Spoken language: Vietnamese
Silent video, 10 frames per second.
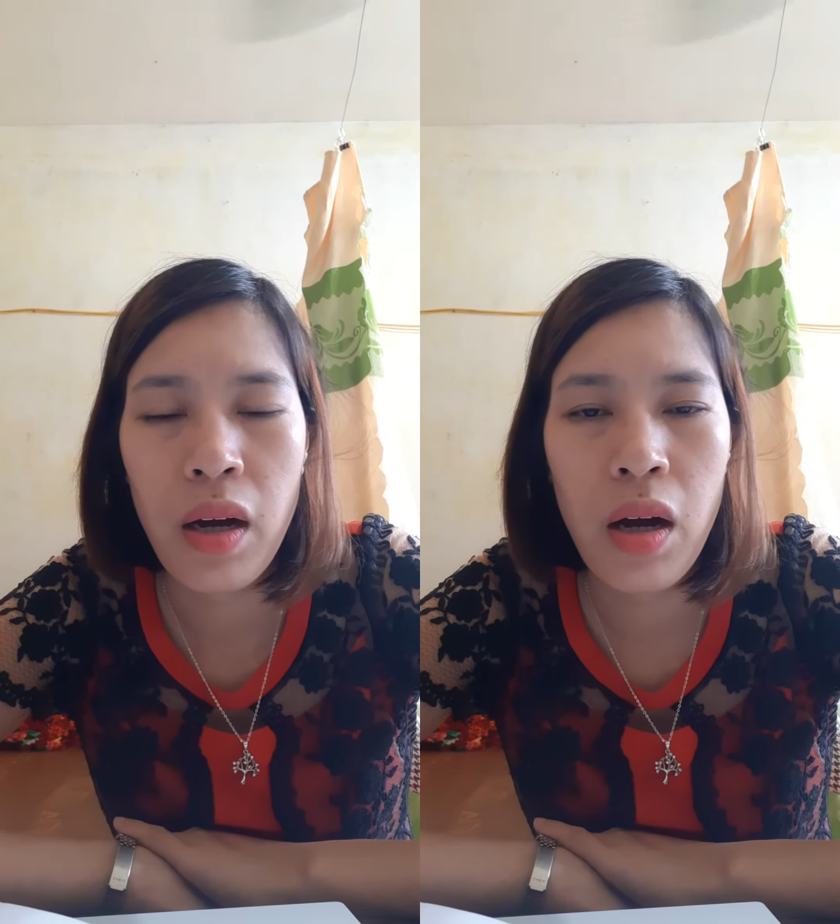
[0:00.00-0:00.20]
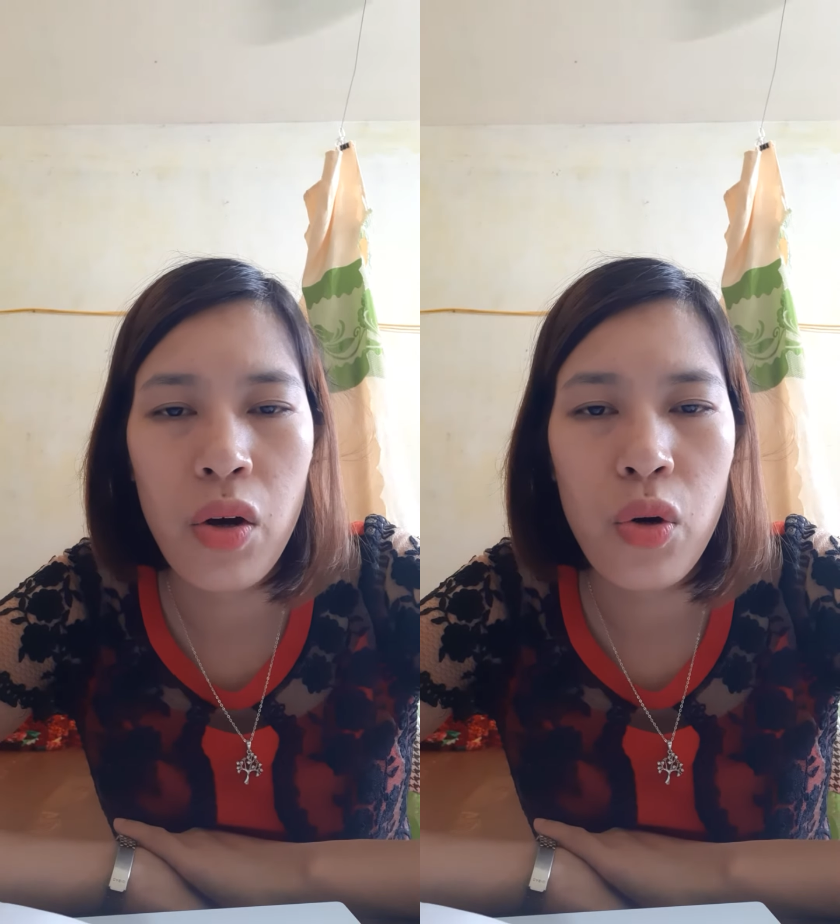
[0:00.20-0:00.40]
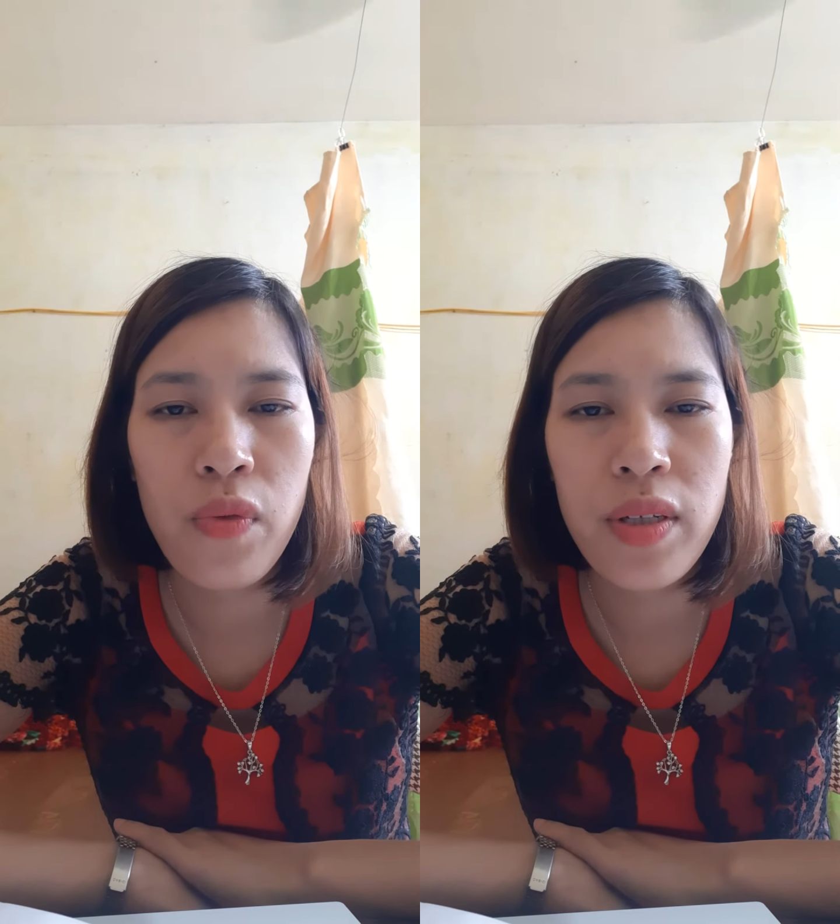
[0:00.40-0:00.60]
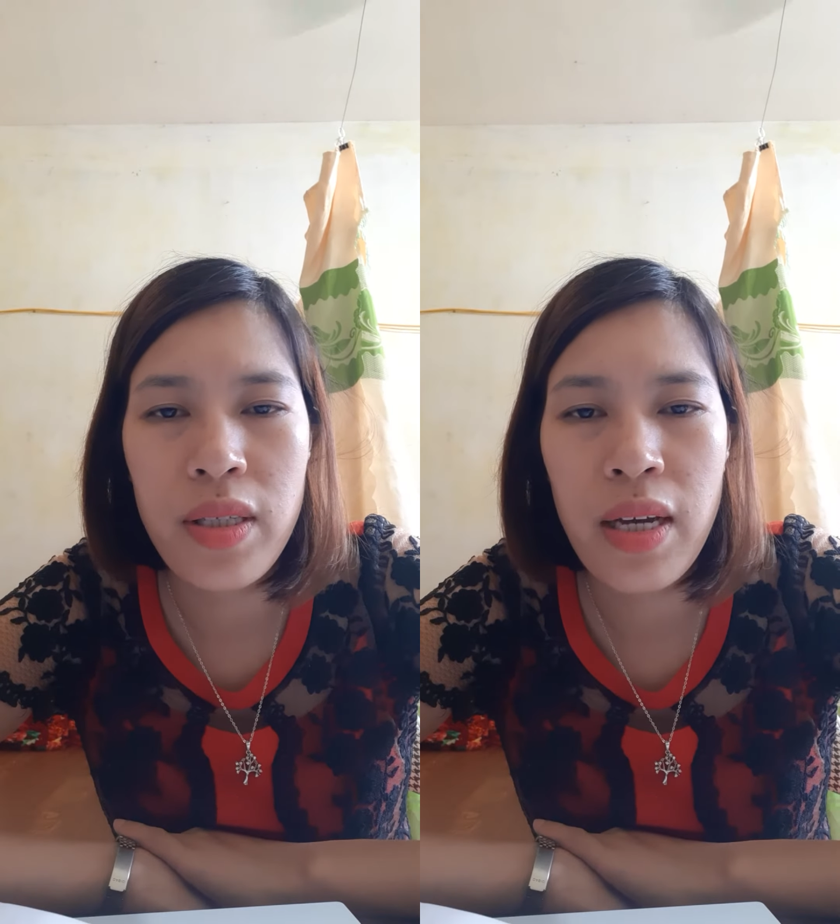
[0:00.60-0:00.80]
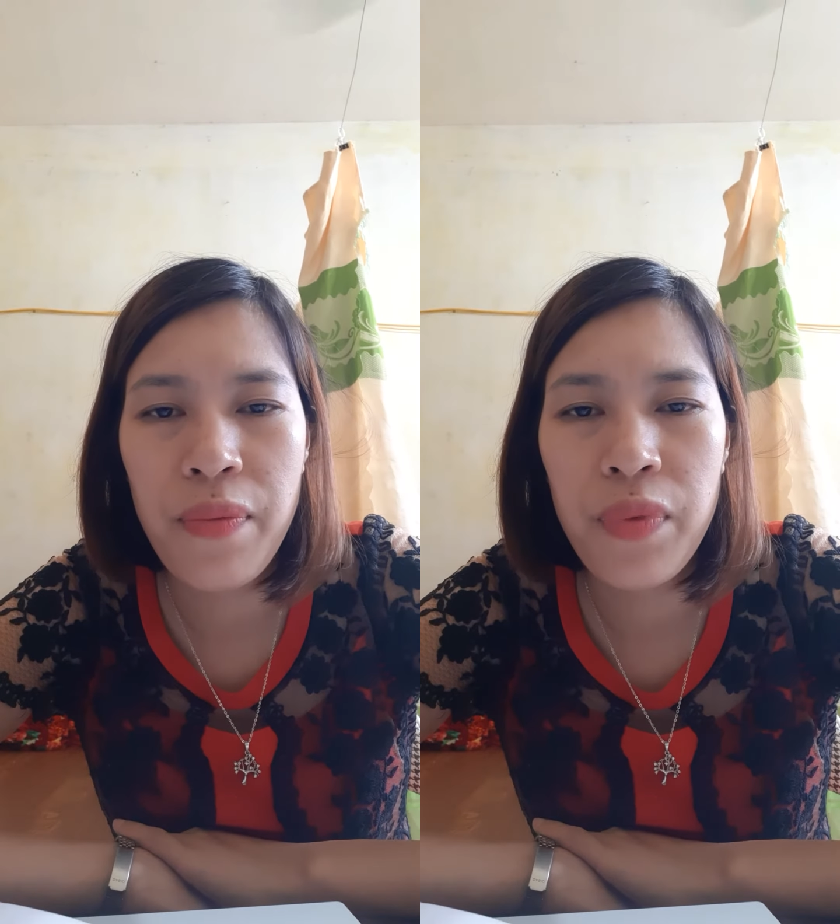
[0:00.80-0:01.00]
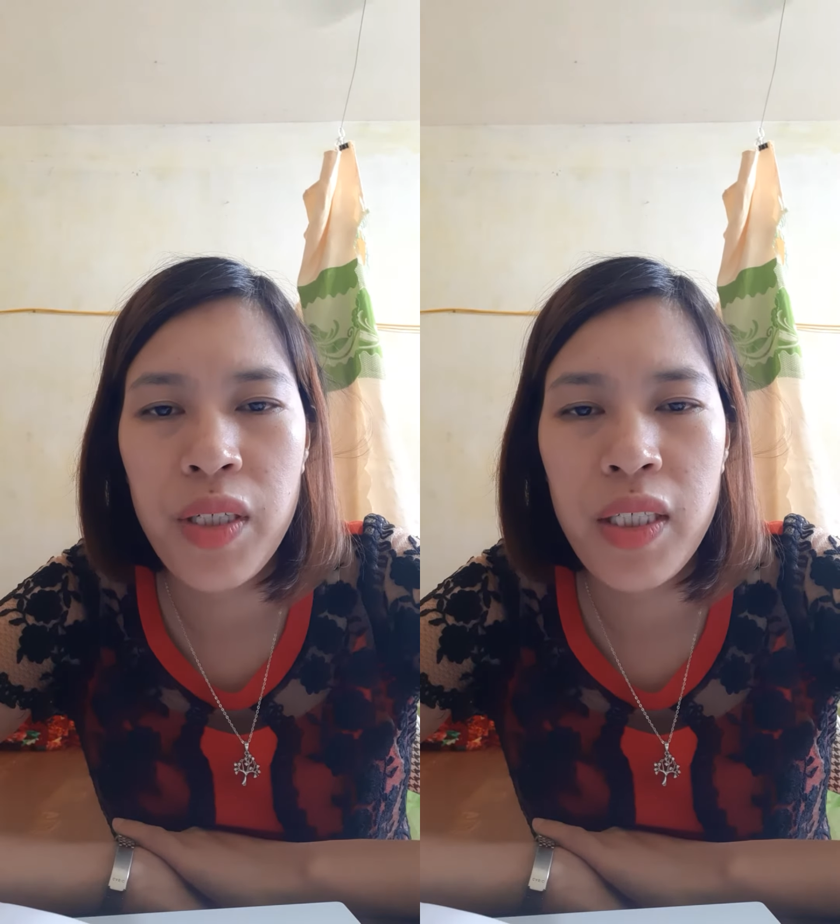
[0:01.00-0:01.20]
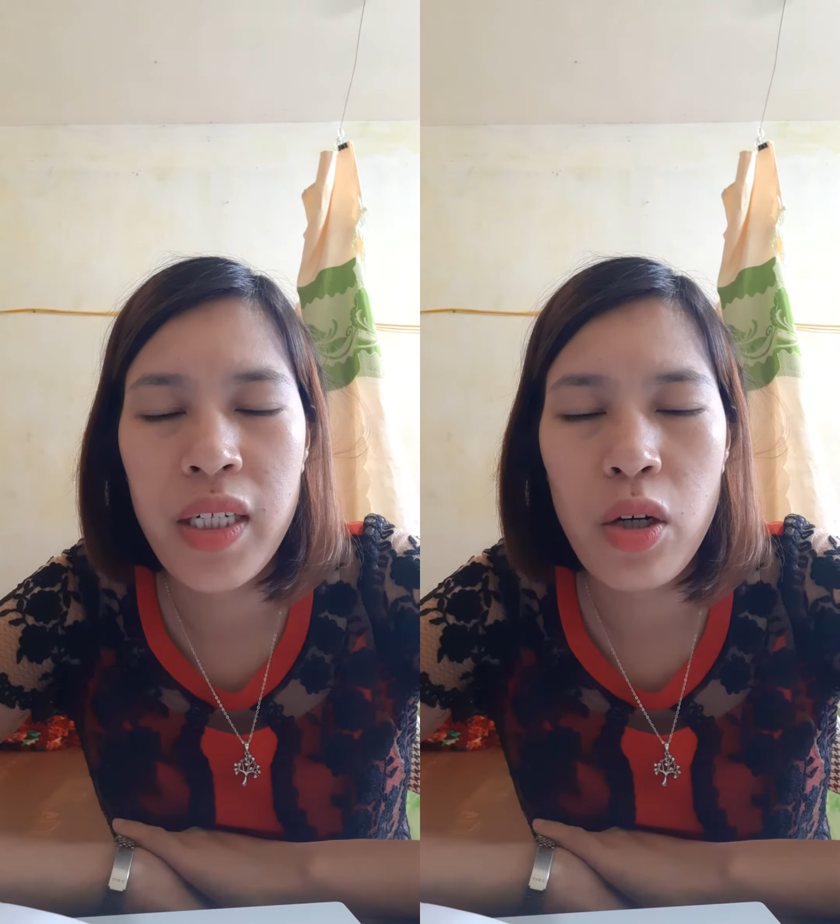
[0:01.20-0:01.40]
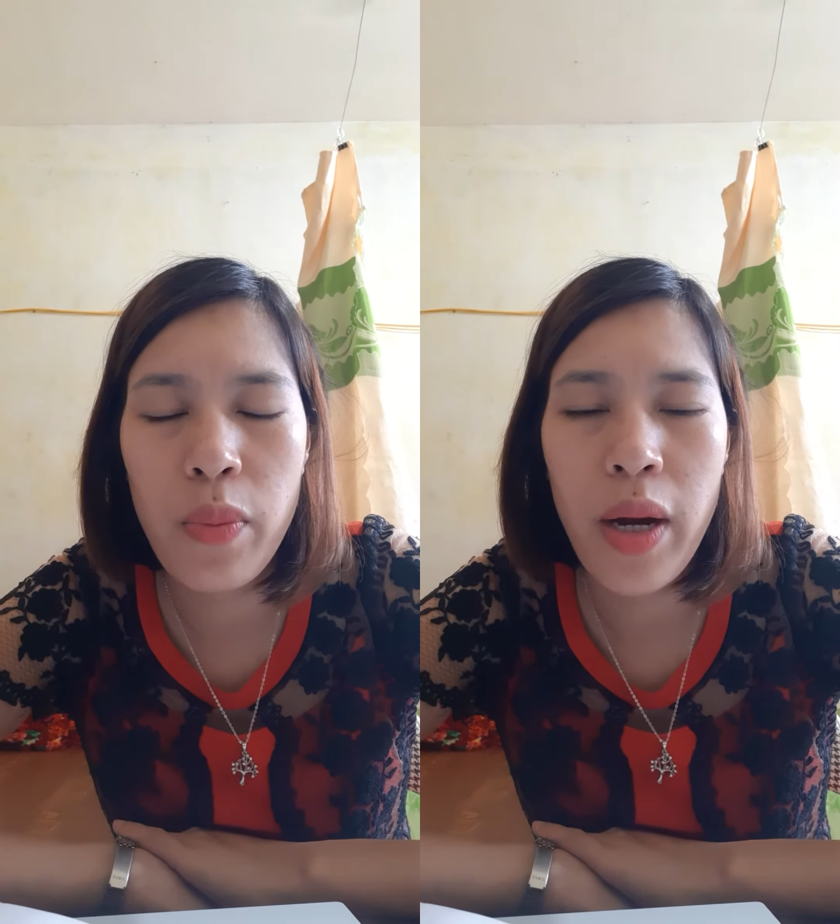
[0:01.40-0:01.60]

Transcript: À, cô vừa xem video